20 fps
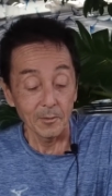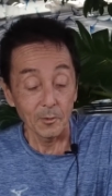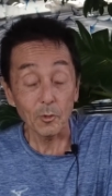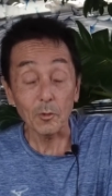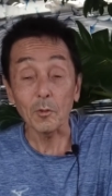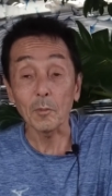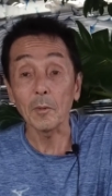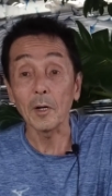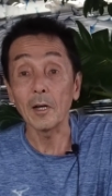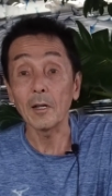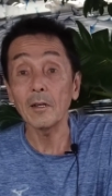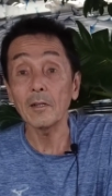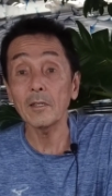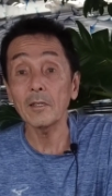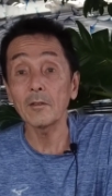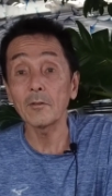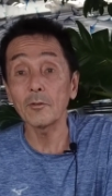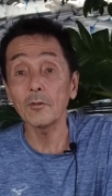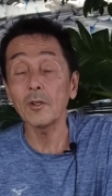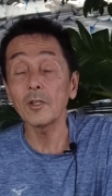ちょっと今
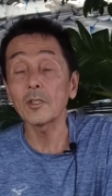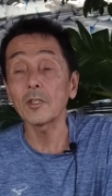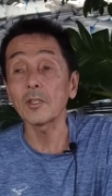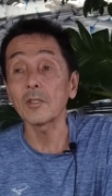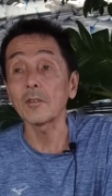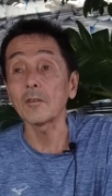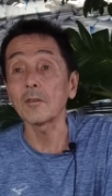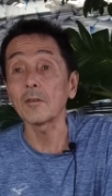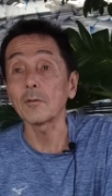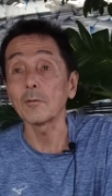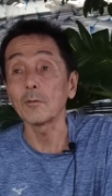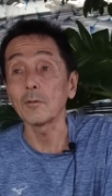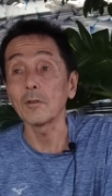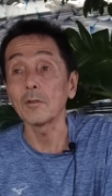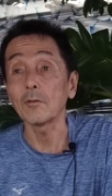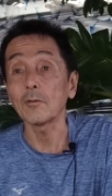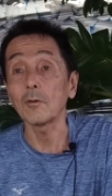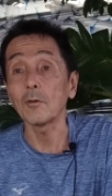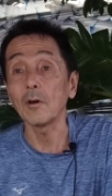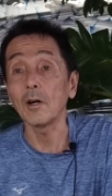話ずれちゃったけど
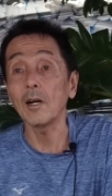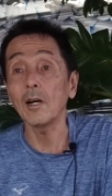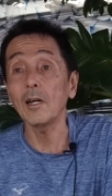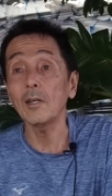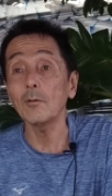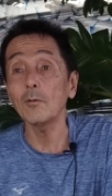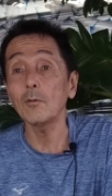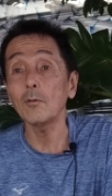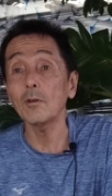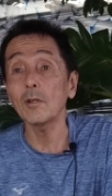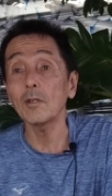ね、そのハード